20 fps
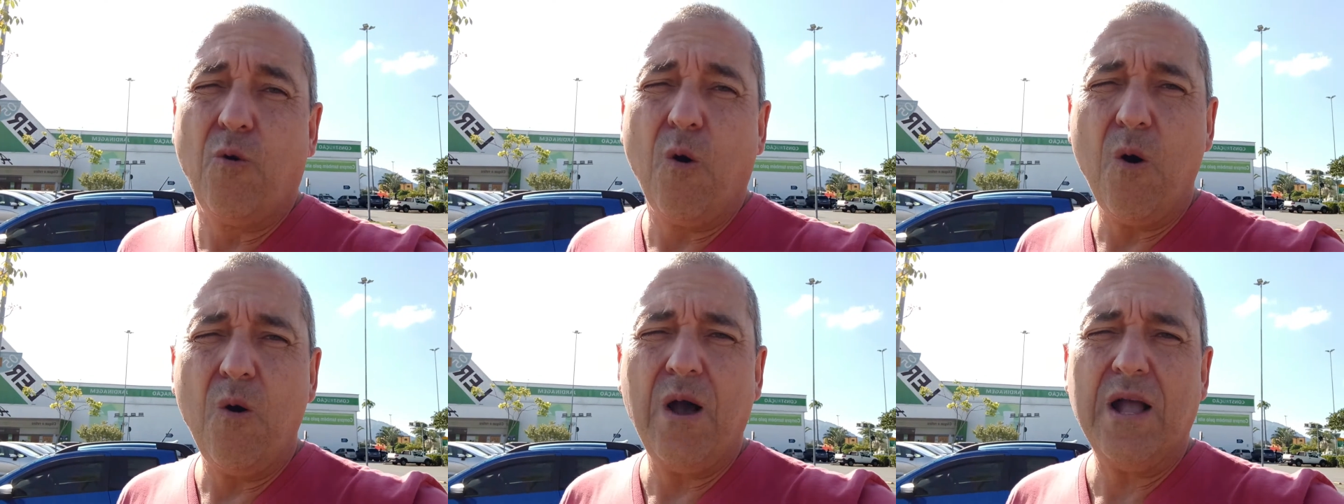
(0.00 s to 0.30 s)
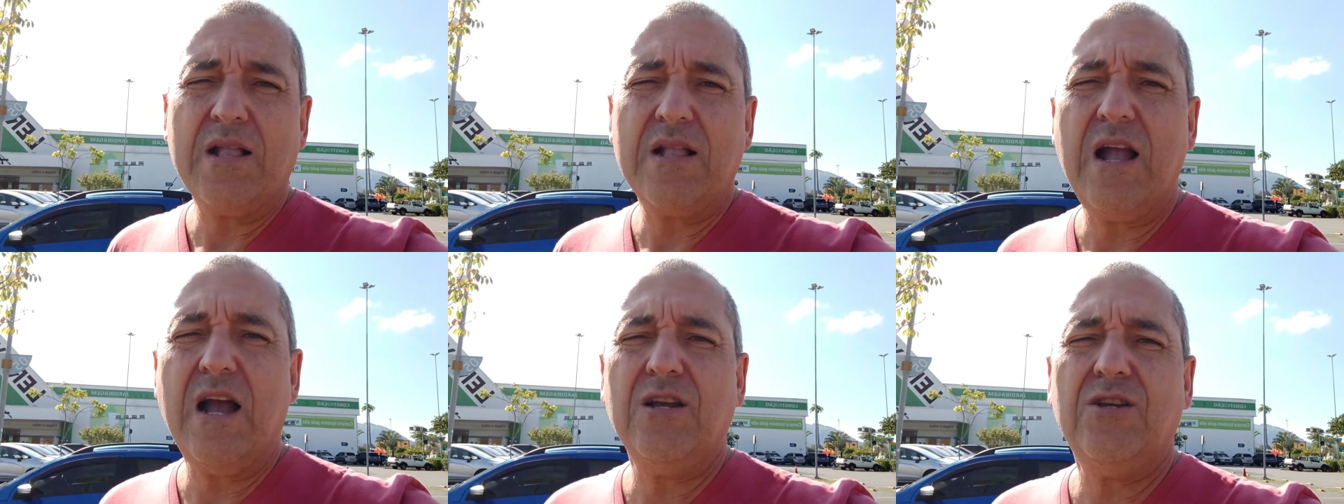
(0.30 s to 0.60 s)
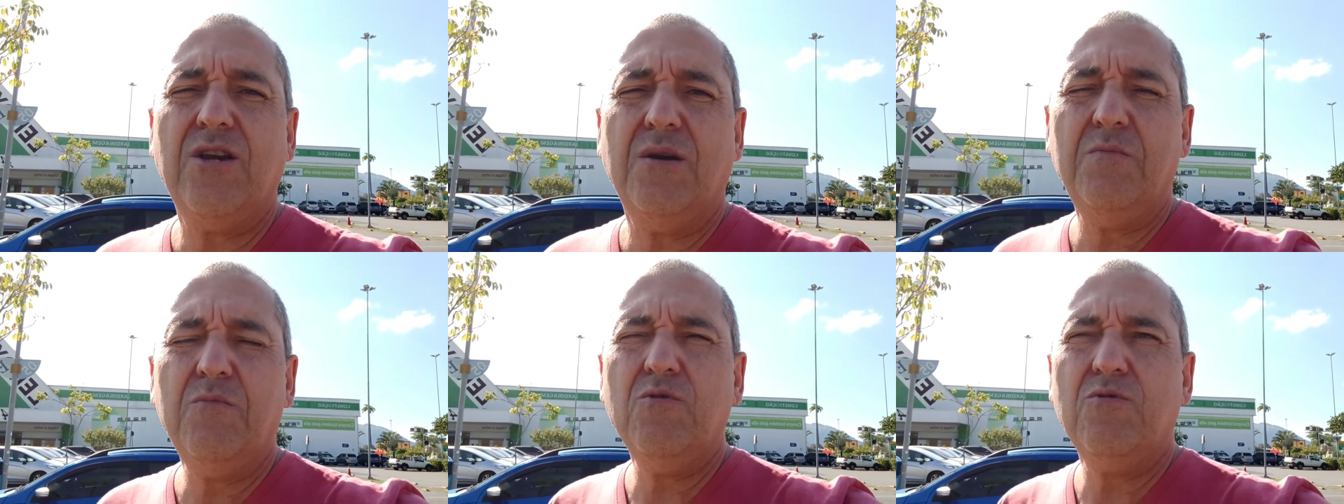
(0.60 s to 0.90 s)
com a
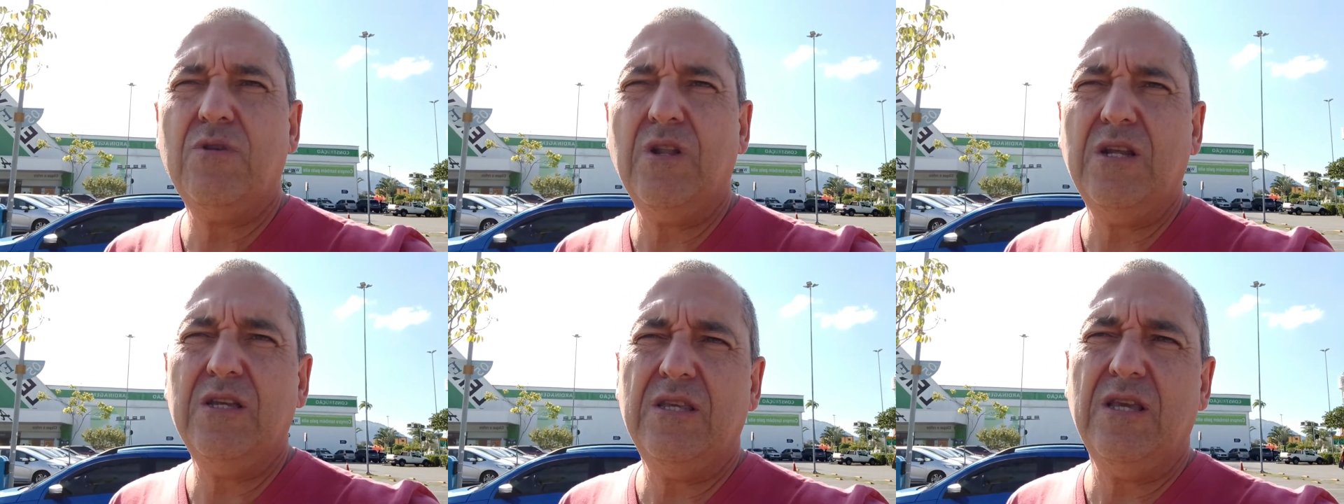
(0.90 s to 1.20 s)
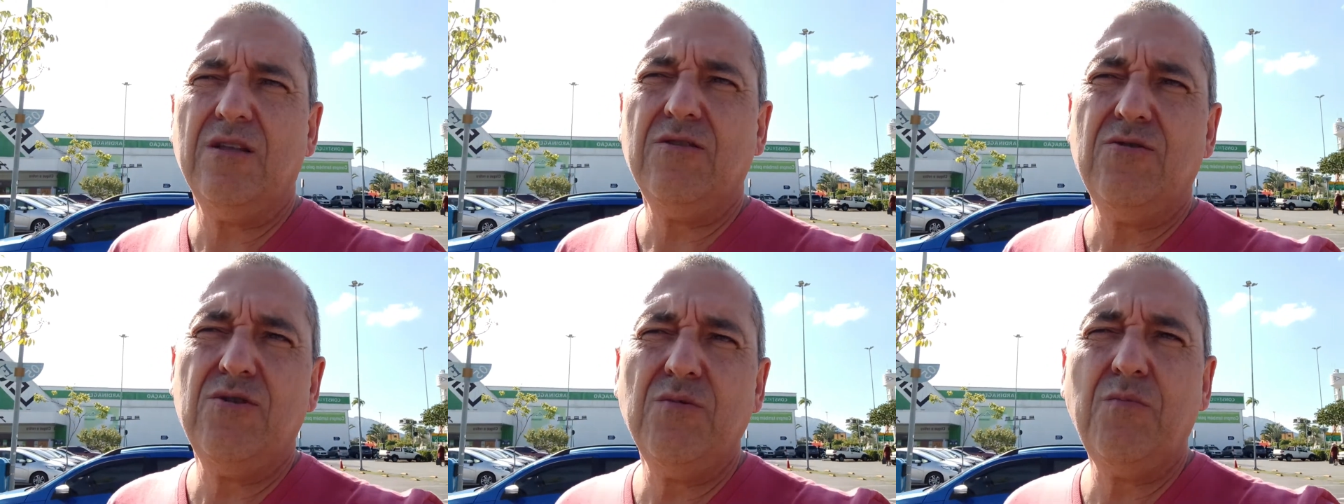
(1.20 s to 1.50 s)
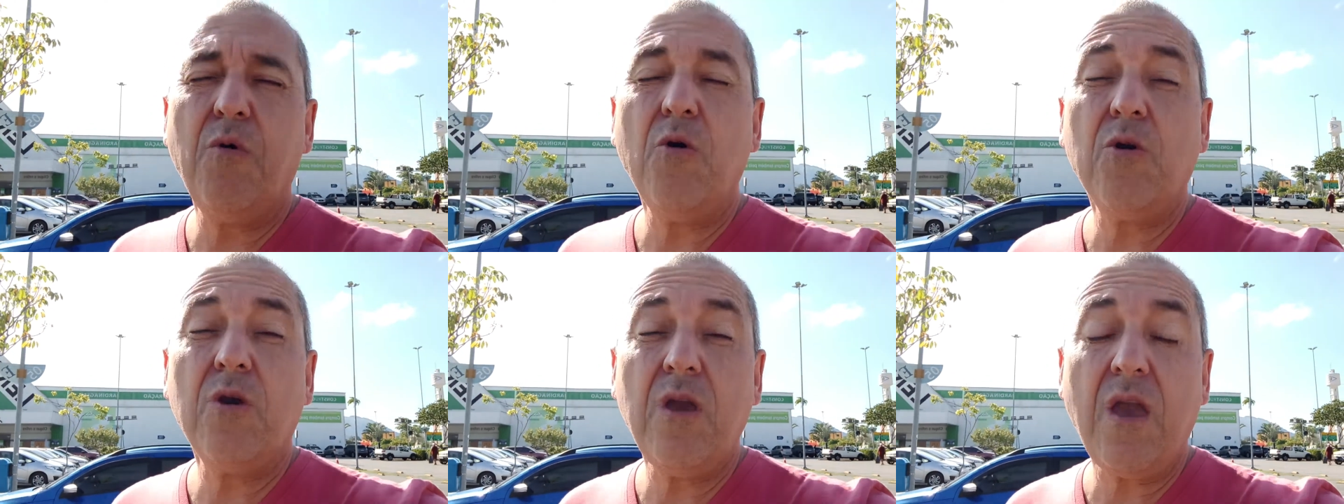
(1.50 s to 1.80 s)
taxa 1.300
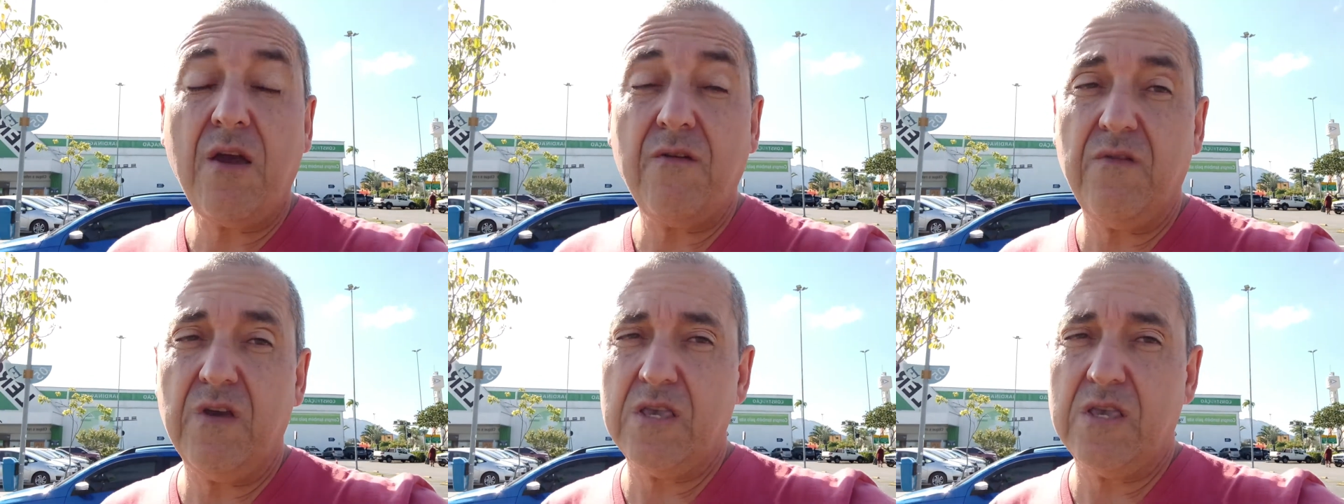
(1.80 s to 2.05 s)
e pouquinho,